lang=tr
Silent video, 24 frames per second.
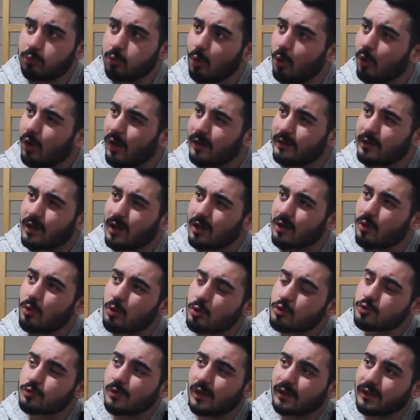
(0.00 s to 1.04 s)
bu olaylardan
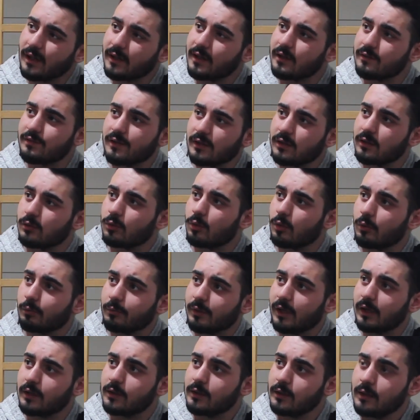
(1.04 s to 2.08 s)
konuşmaktan nefret ediyorum
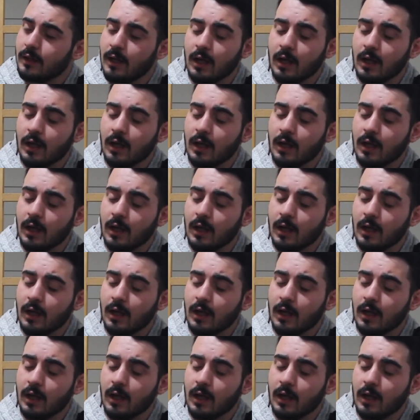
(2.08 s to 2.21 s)
ya.